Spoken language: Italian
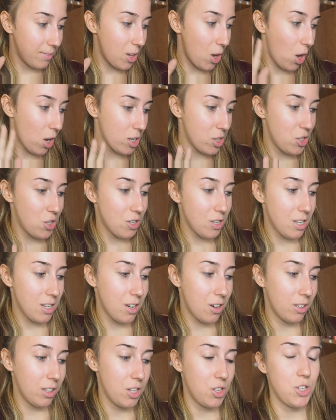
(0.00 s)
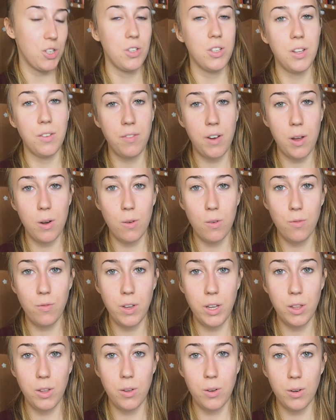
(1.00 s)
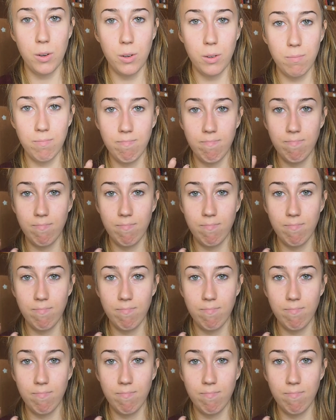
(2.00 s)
Oggi ho deciso di fare un video